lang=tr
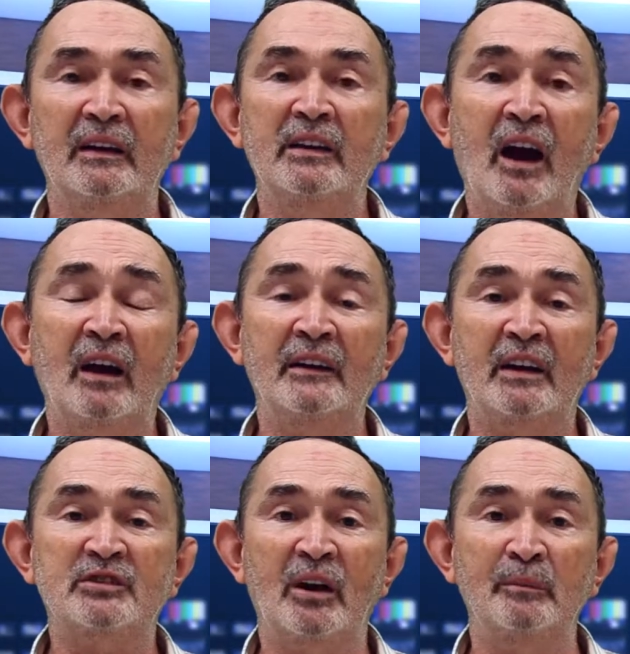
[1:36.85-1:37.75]
Yarın
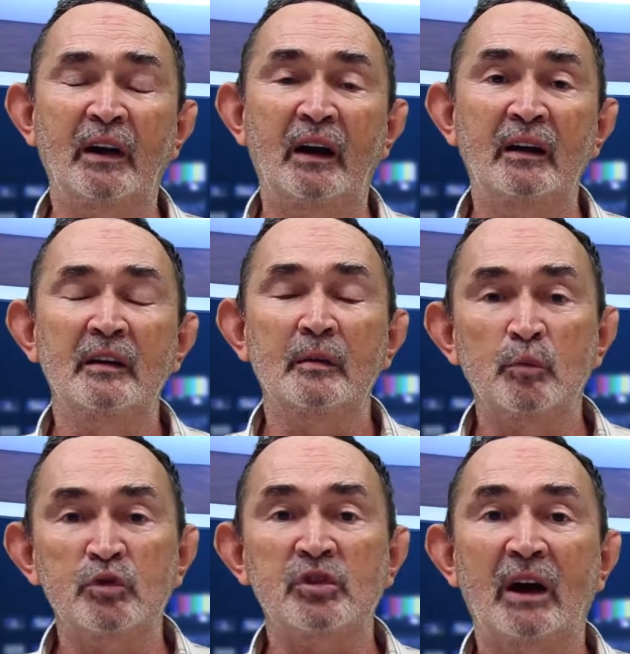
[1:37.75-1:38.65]
akşam da
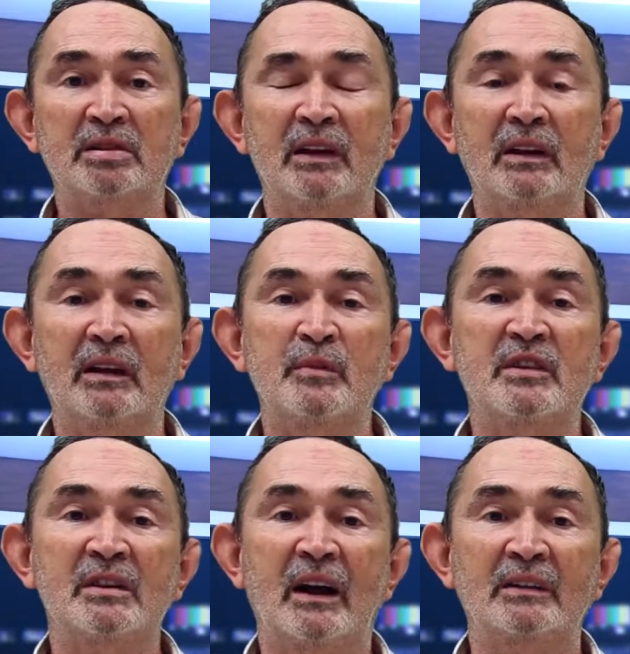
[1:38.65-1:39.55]
bu saatlerde
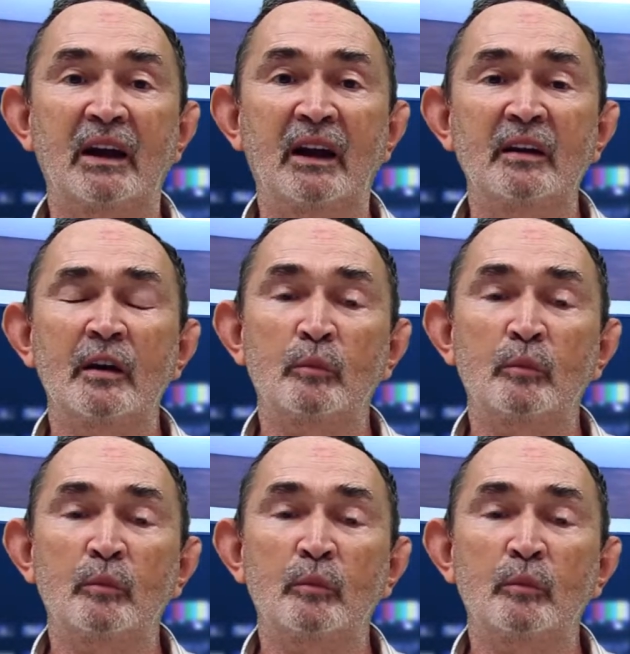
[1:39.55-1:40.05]
bizler de